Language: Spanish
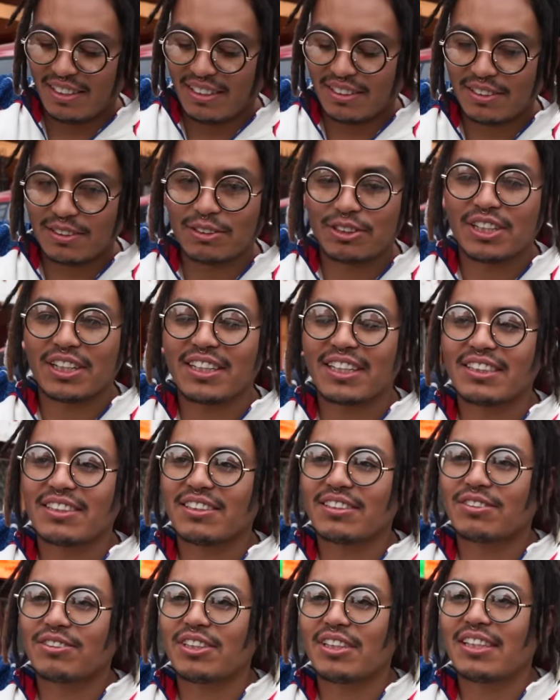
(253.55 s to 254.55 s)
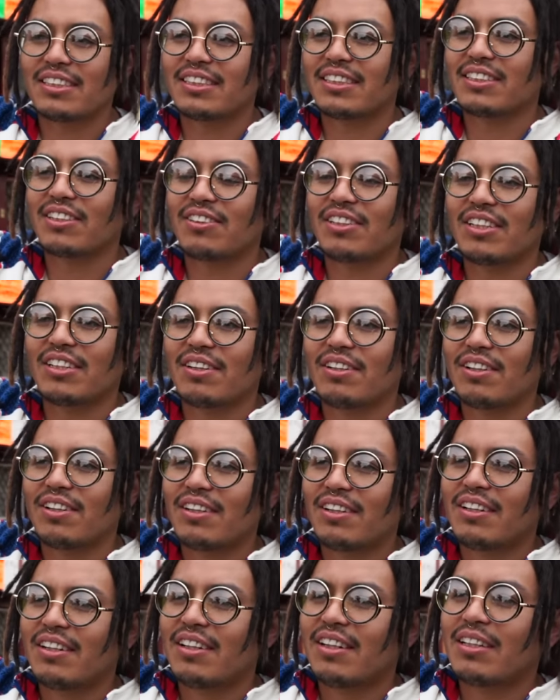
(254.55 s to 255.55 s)
Escuchen esto, escuchen este sonido
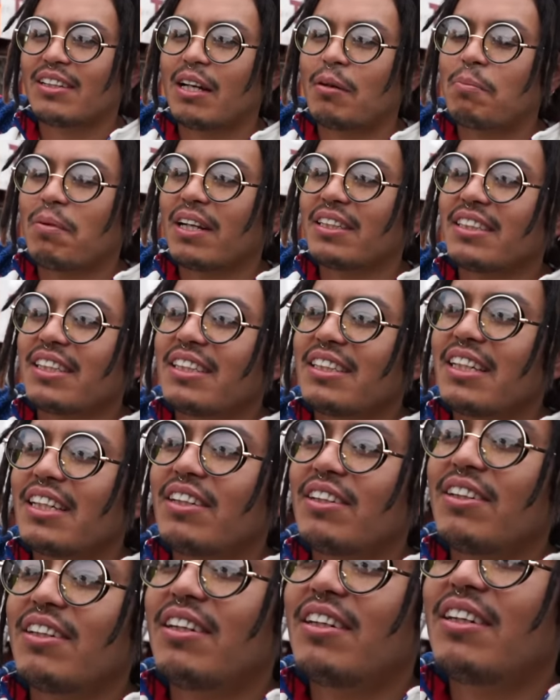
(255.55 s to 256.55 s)
tan placentero.